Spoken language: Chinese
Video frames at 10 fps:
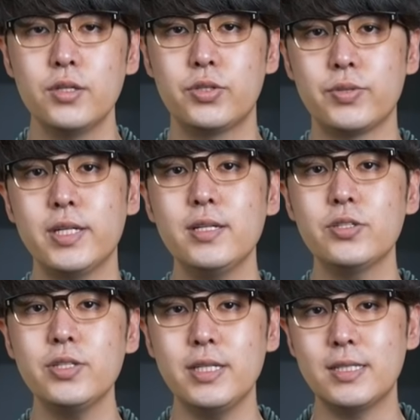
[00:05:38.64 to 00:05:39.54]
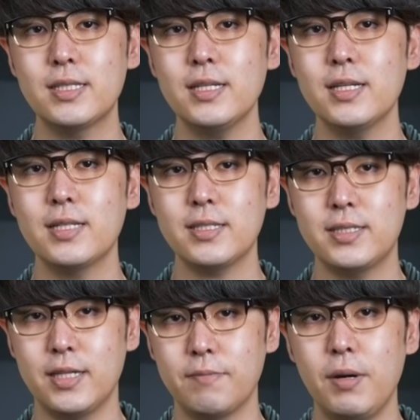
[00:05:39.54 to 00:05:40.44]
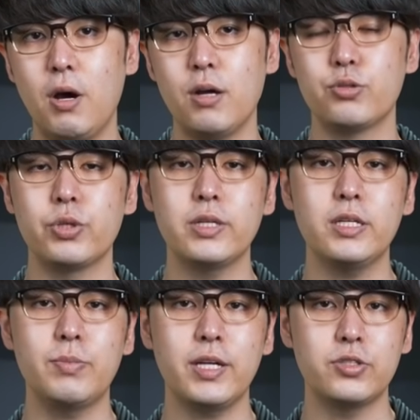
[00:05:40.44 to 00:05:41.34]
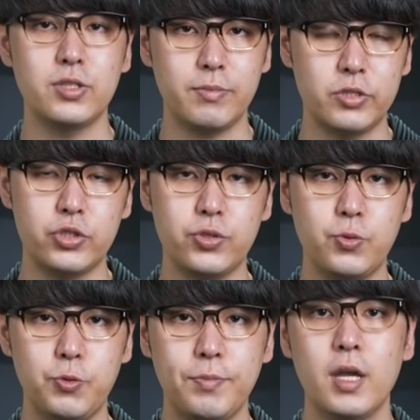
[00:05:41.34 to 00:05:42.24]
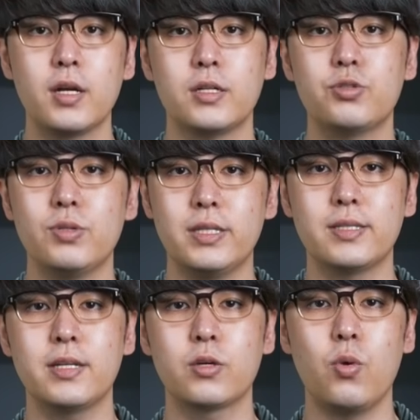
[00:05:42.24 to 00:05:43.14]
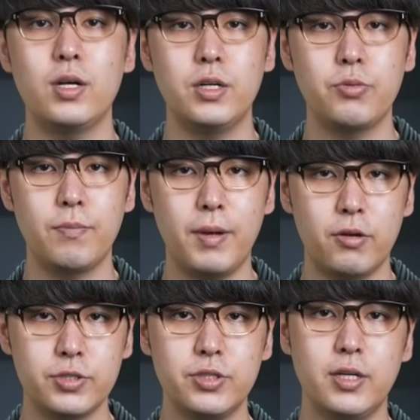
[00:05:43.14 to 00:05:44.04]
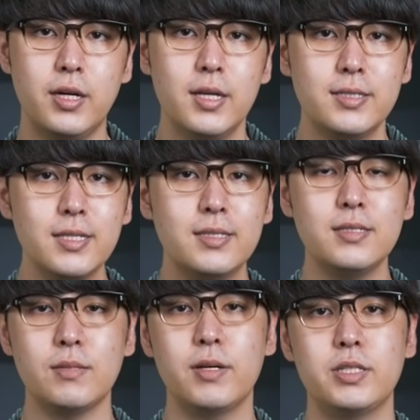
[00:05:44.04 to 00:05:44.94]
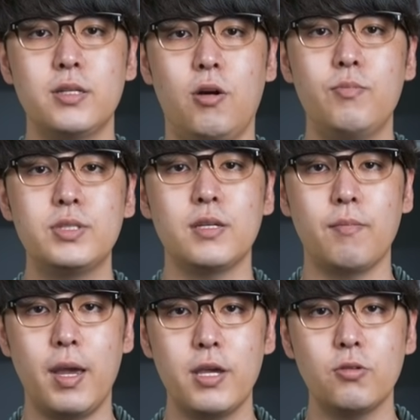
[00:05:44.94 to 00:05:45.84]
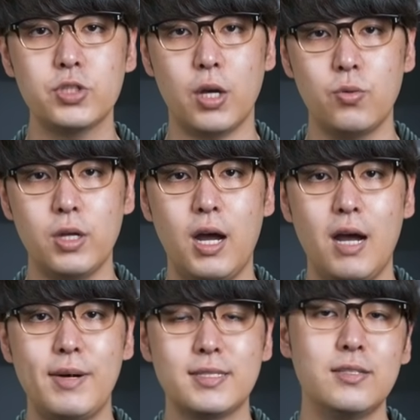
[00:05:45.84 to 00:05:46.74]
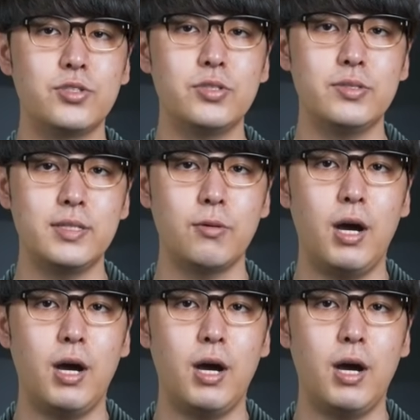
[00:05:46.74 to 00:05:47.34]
首先呢，是以色列在情报还有军力配置上面的失误。根据以色列国安人员表示呢，这次情报系统不仅没有掌握到哈马斯的真实计